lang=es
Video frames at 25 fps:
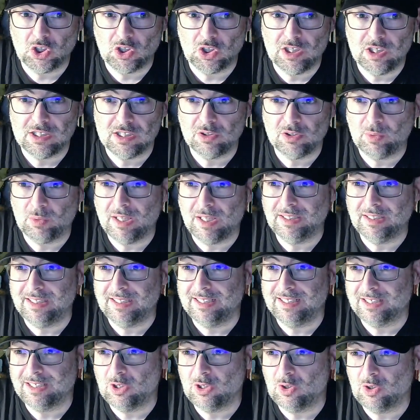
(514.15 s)
Runner seguramente
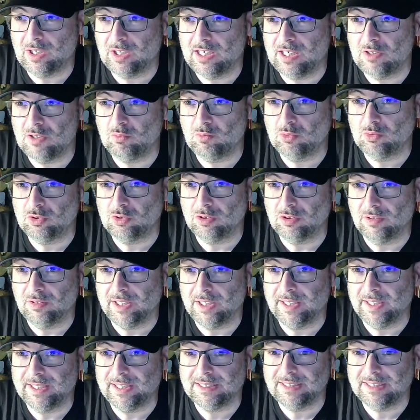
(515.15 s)
le recordaréis mucho de,